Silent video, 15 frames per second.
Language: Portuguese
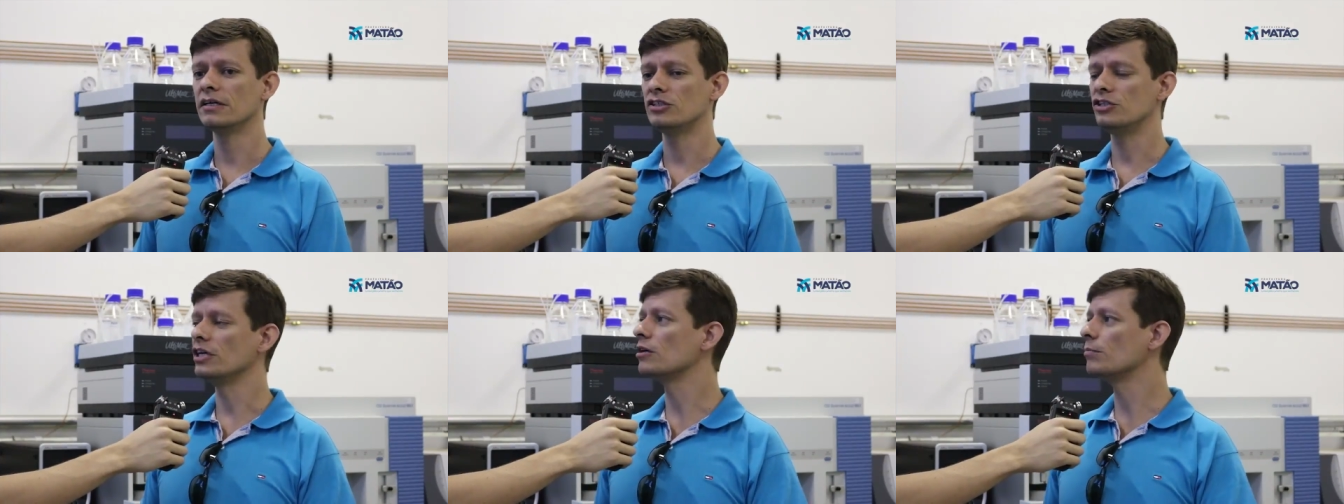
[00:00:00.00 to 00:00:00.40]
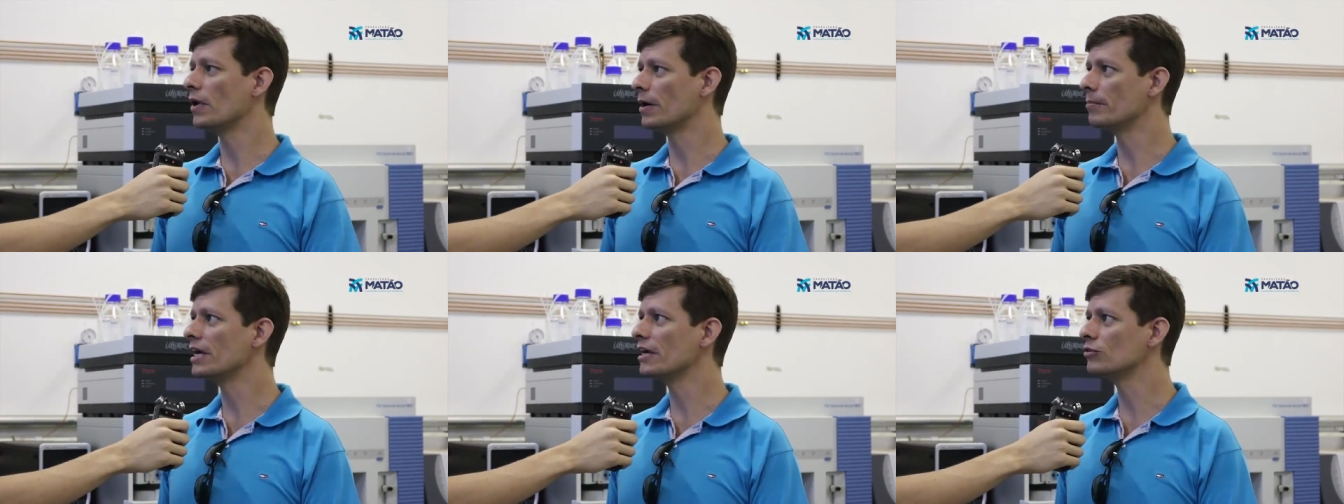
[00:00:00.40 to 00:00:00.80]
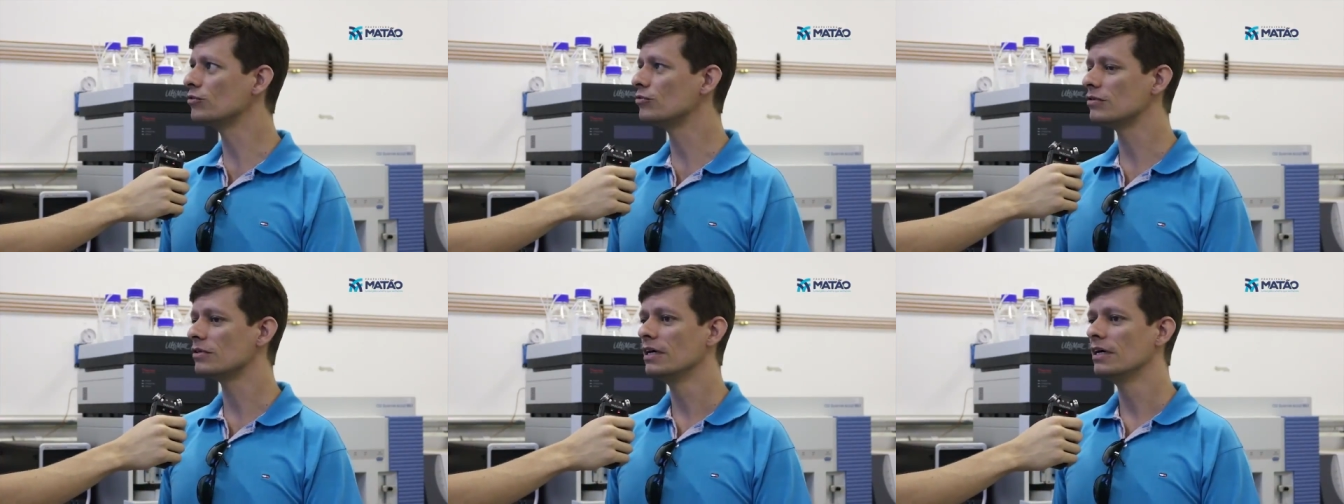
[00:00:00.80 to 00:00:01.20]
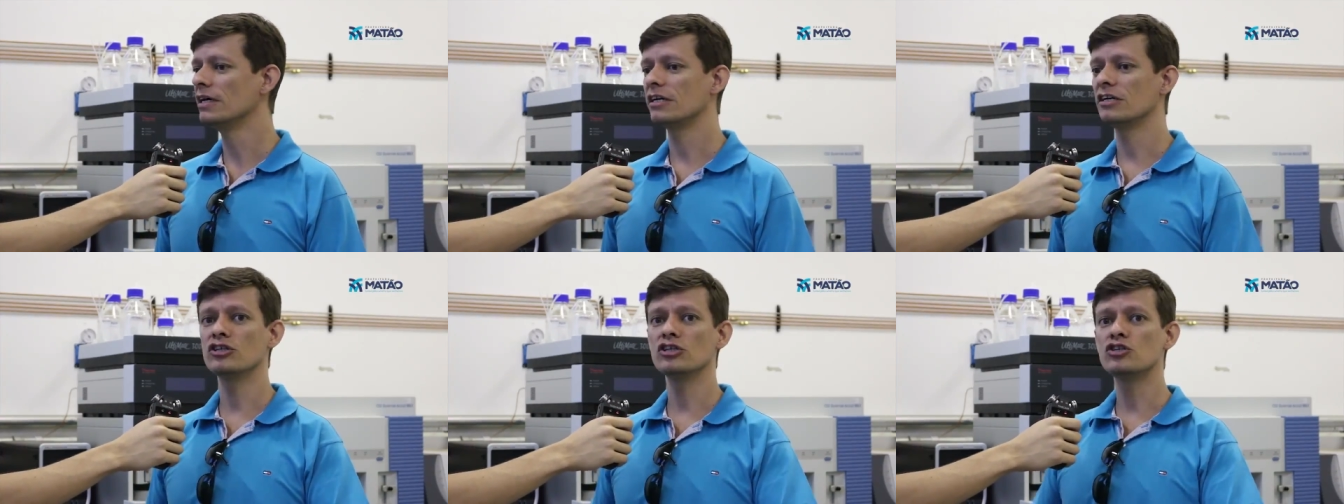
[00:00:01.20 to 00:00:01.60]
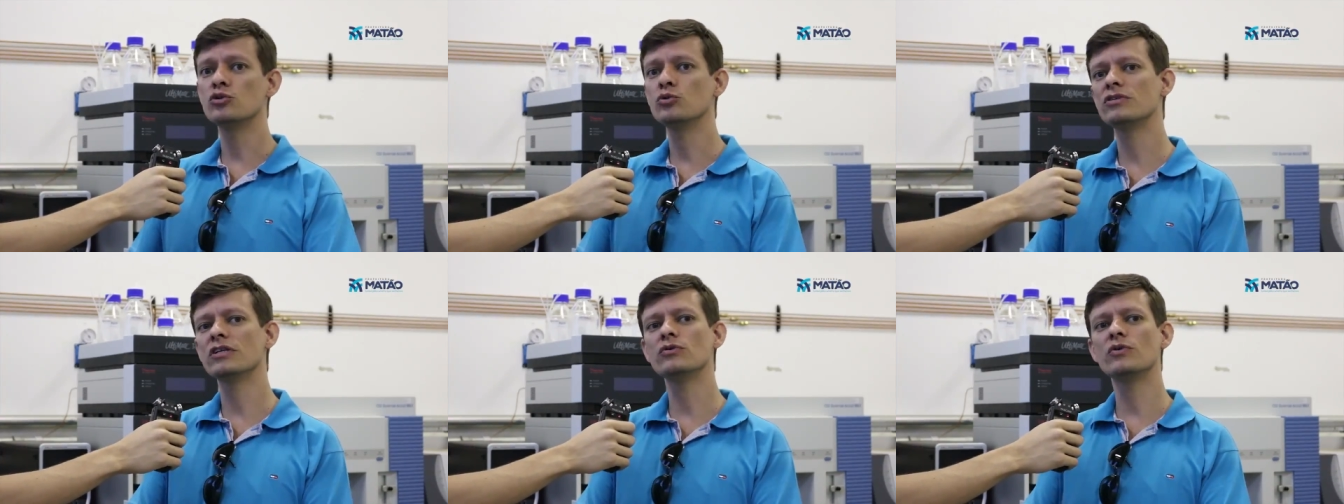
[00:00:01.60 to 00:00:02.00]
de equipamentos que a
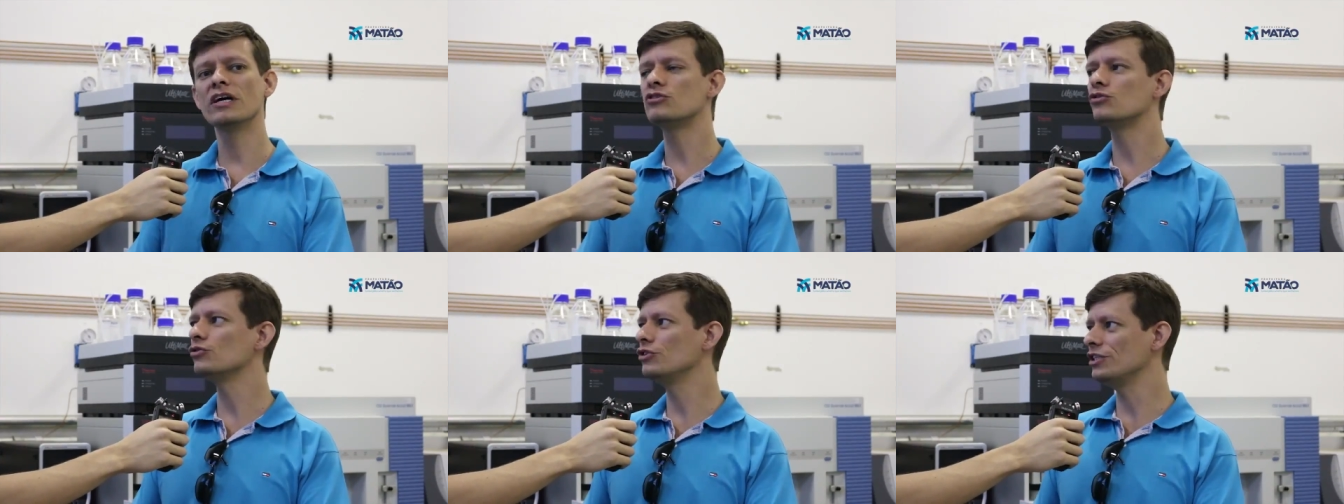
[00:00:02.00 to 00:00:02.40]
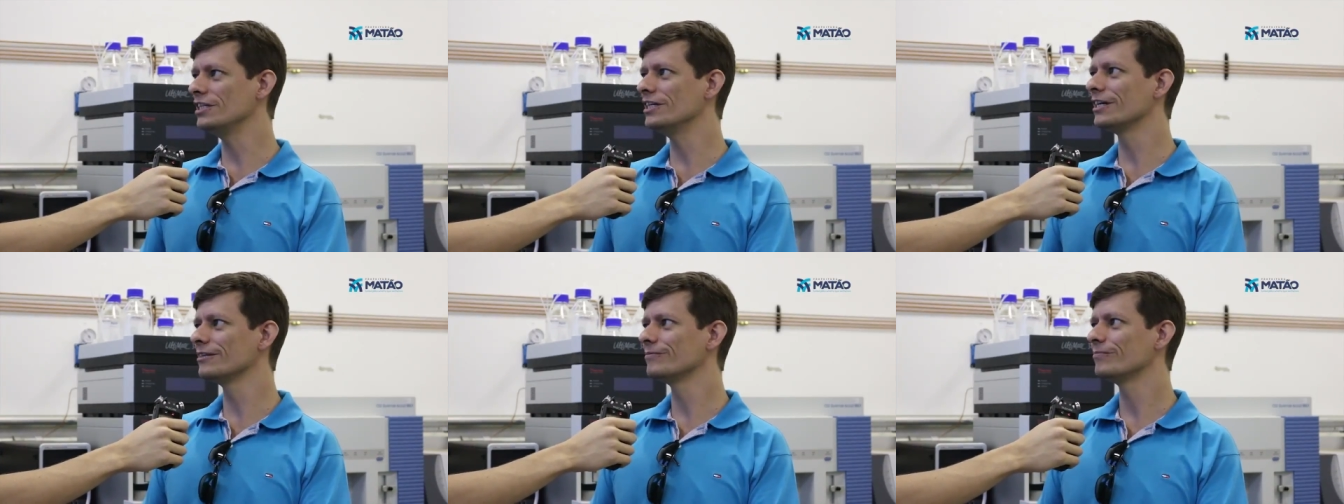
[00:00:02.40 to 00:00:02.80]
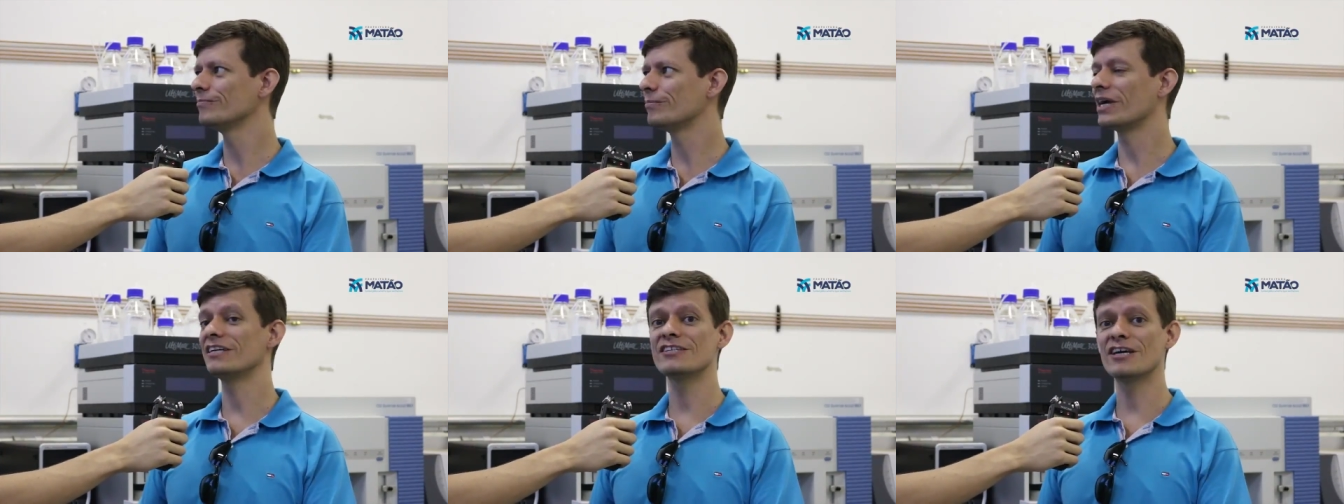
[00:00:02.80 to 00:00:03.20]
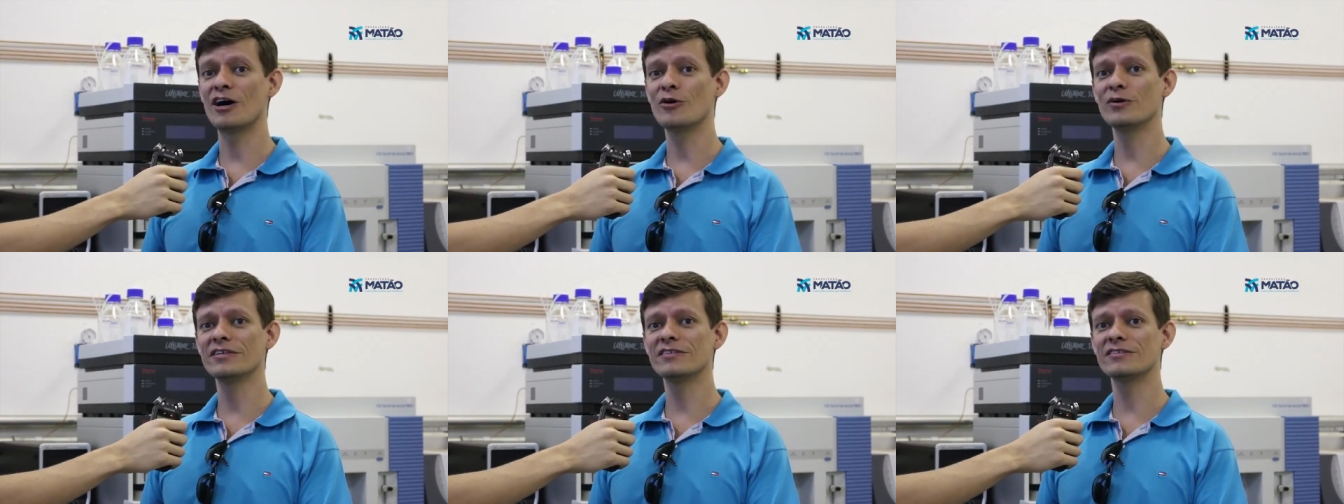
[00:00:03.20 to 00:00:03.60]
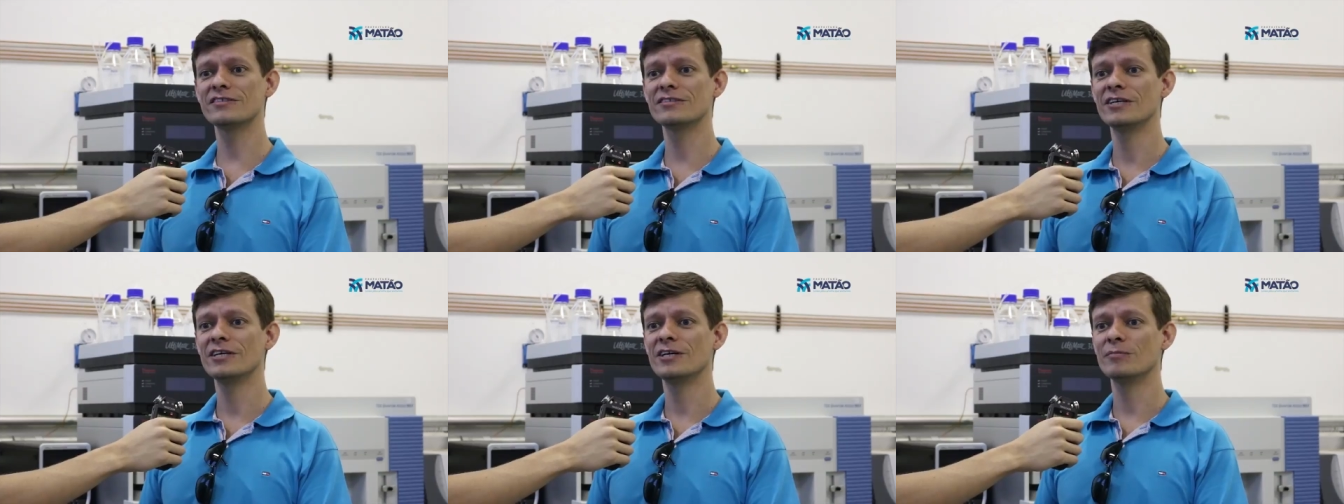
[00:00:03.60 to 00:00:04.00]
gente usa durante o dia para as aulas